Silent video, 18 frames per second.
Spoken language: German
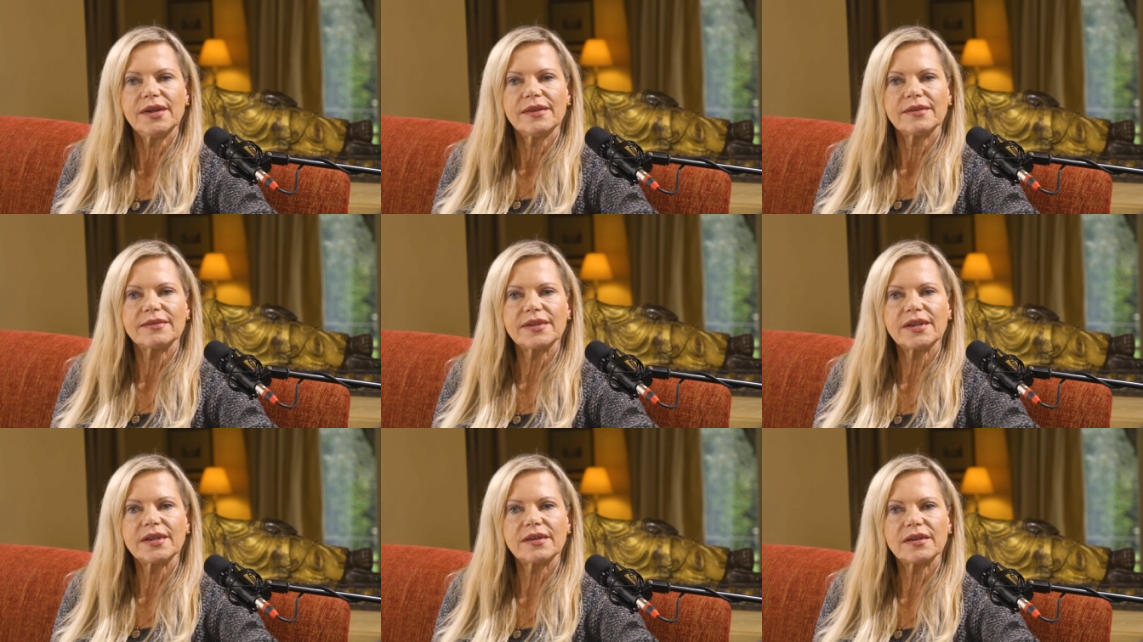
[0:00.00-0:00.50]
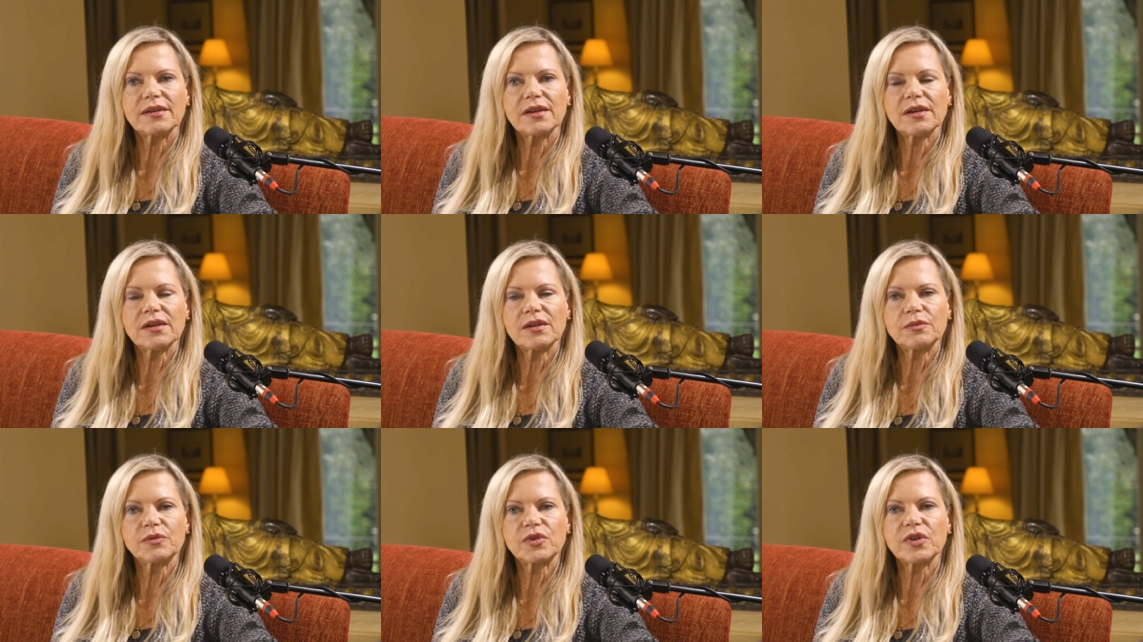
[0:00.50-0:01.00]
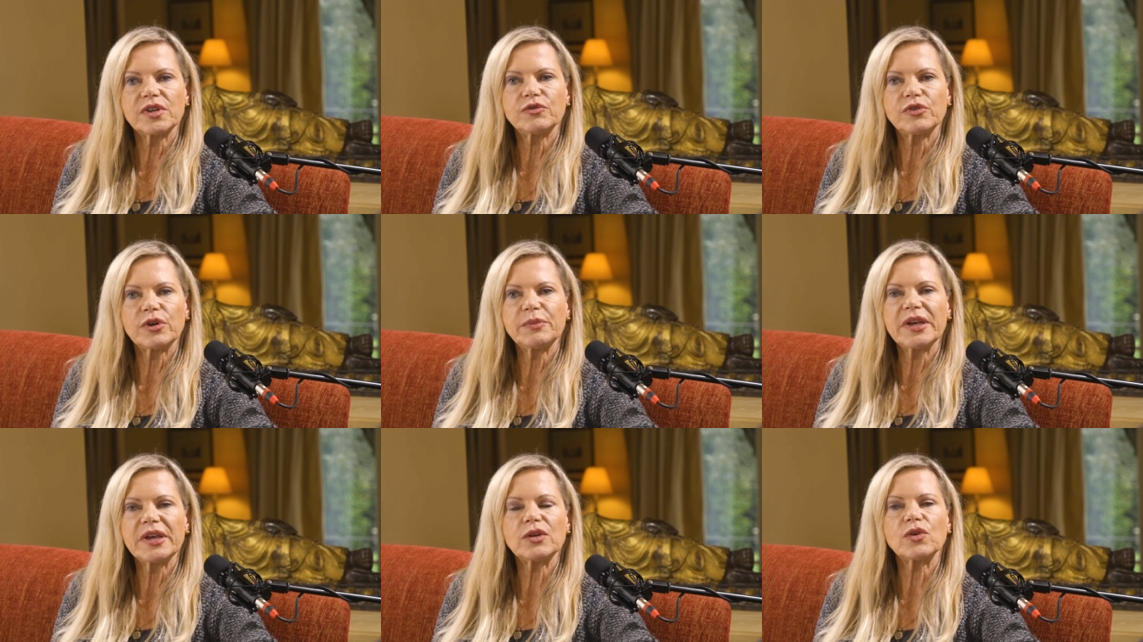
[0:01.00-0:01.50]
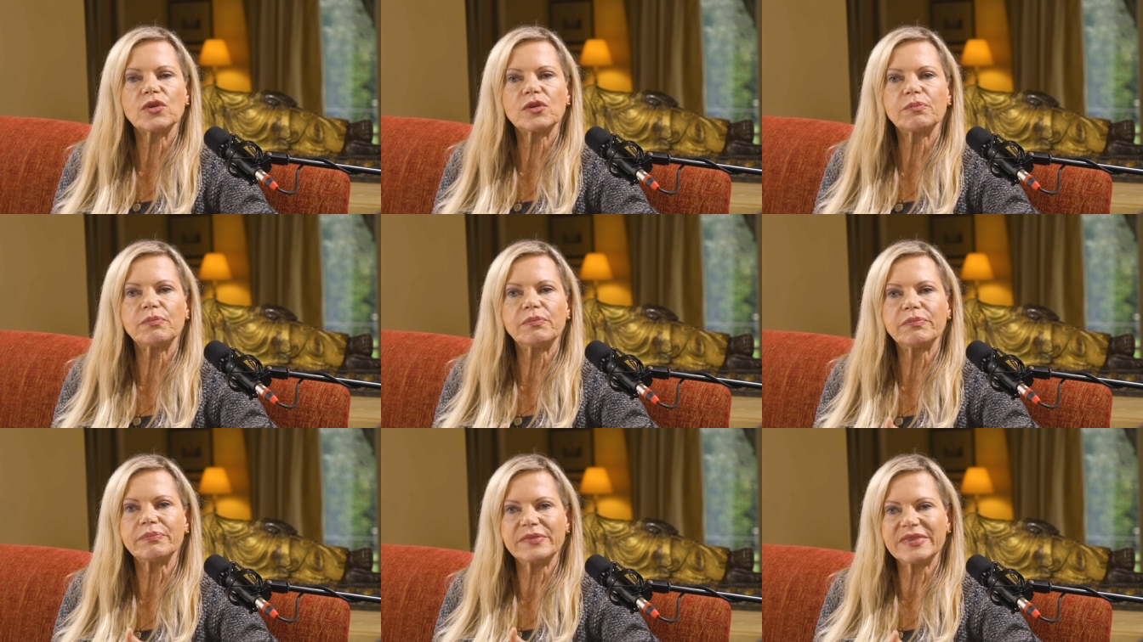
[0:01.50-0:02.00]
sich äh, zu informieren und
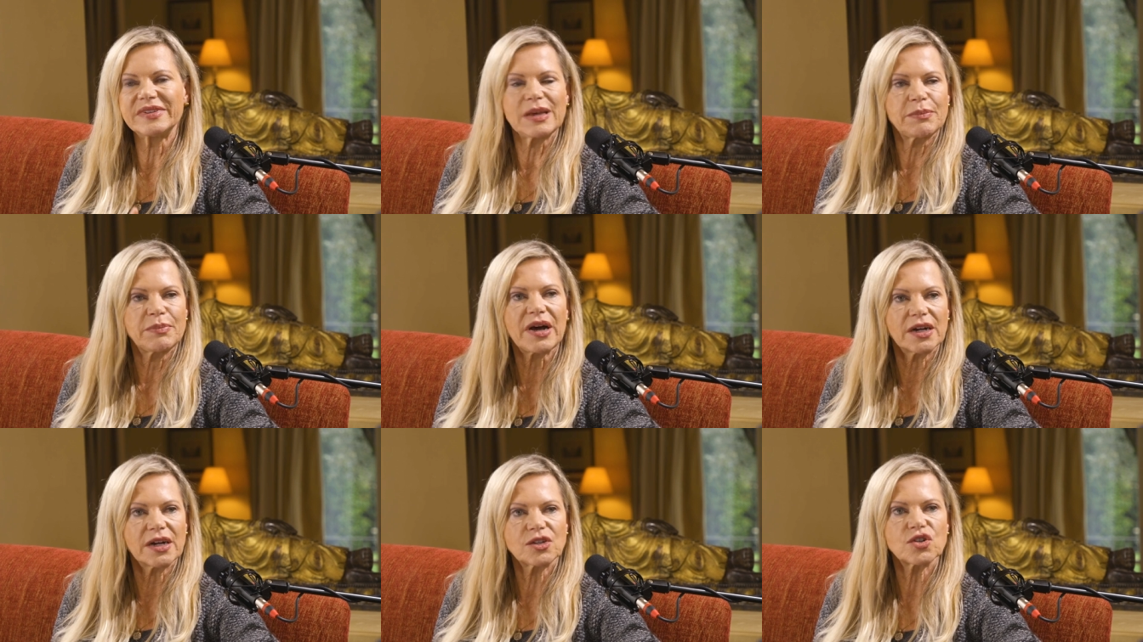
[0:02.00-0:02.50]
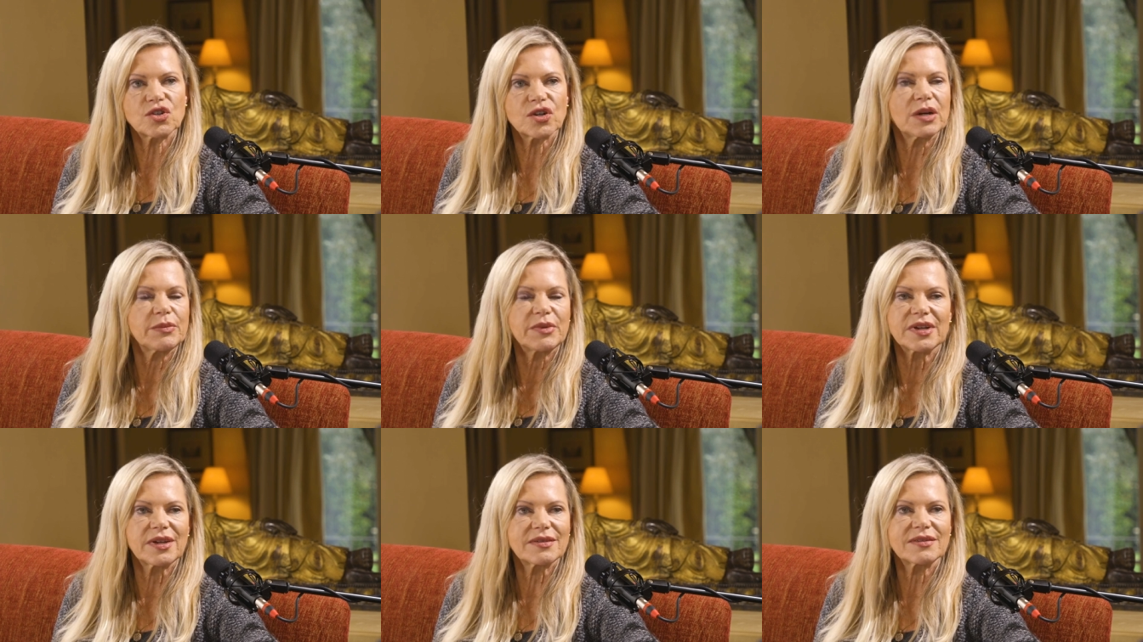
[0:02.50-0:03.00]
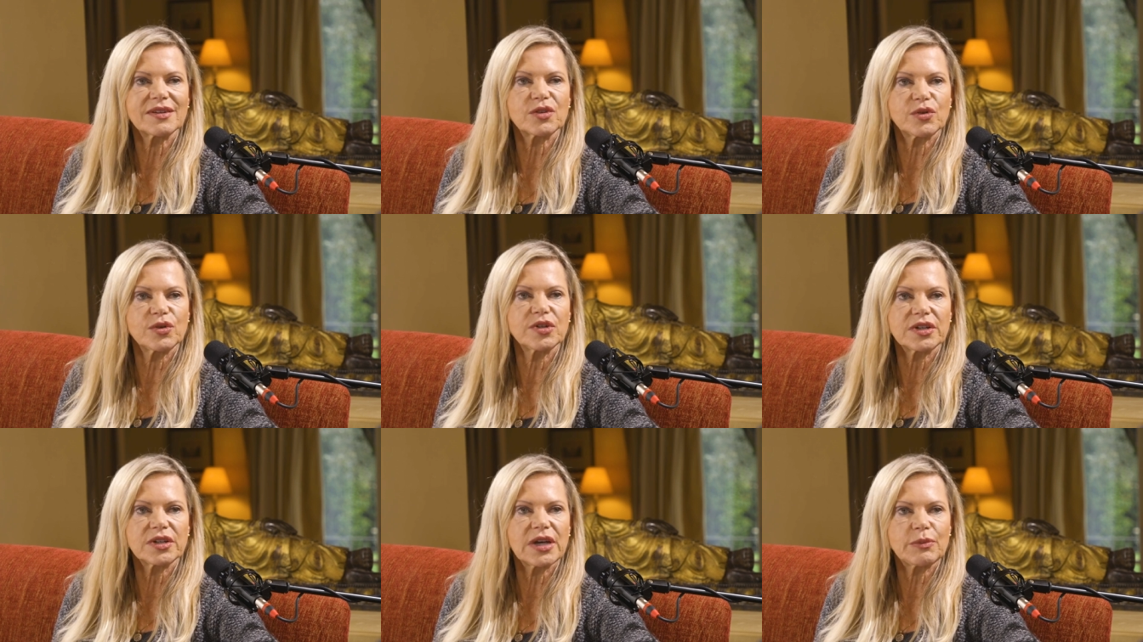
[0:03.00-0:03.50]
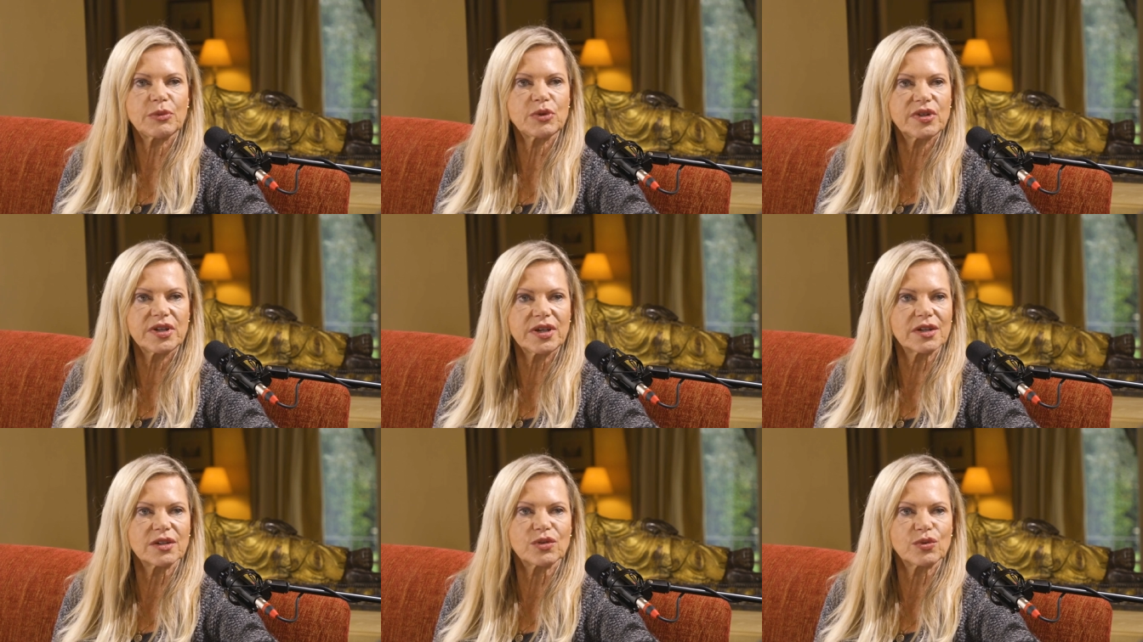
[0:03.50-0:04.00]
sehr praktisch kann man das natürlich in der
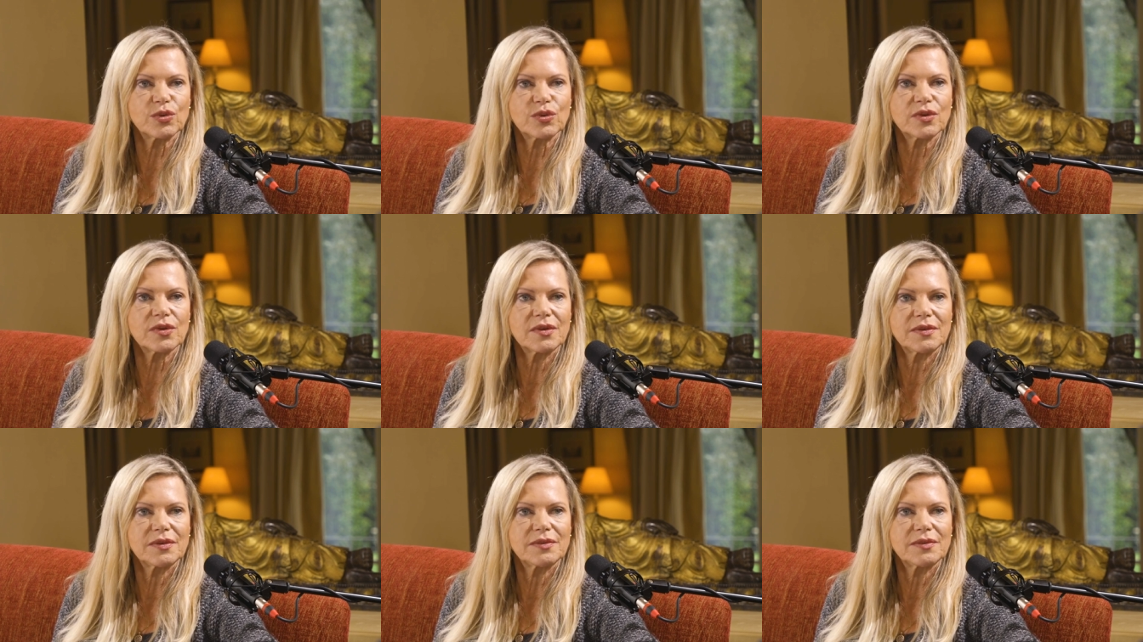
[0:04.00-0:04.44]
Apotheke tun.